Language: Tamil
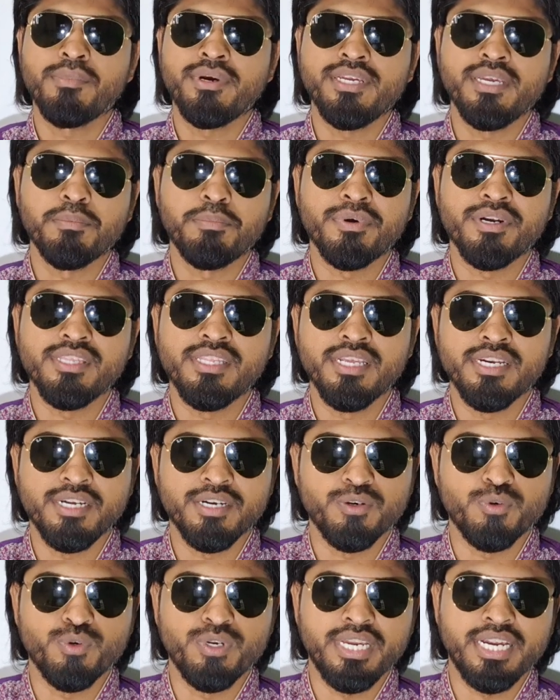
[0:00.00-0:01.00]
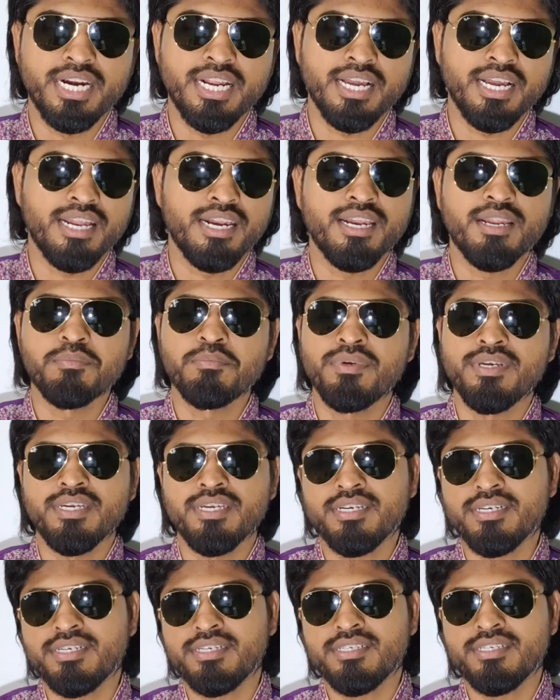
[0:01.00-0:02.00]
மையப்படுத்தி இருக்கக்கூடிய இடங்கள்ல இப்படி
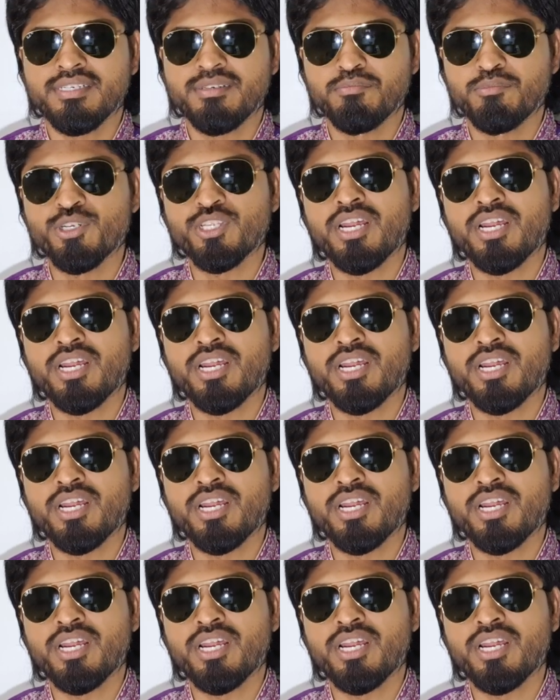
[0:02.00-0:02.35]
இருக்குது